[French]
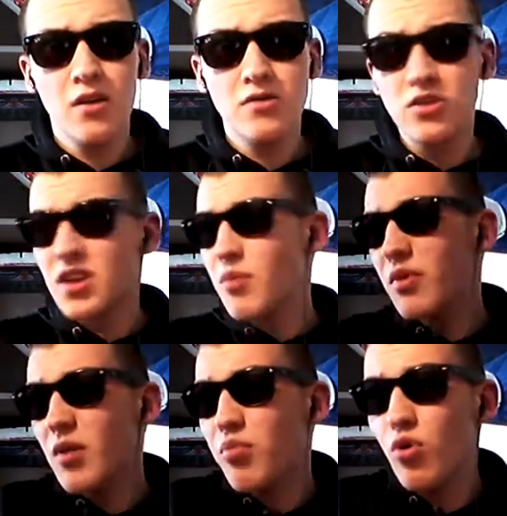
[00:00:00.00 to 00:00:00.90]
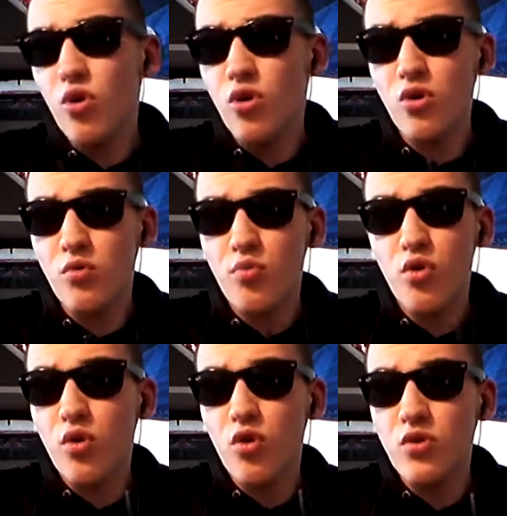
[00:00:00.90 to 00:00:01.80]
Ce sera bien pour le,
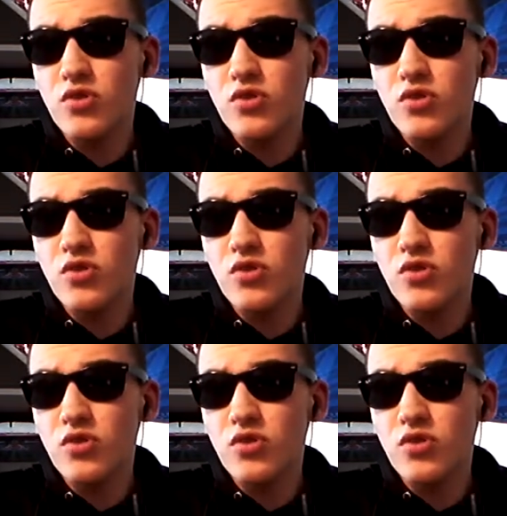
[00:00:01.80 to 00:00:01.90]
le,